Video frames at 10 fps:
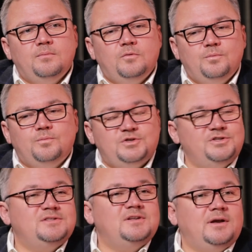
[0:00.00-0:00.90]
Ну, мы же
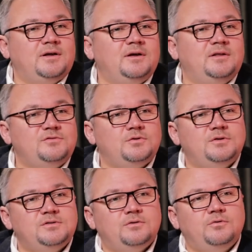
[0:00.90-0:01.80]
не знали, когда все
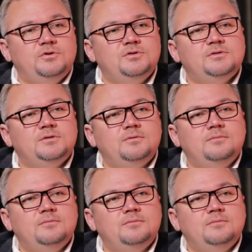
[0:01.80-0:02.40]
это закончится.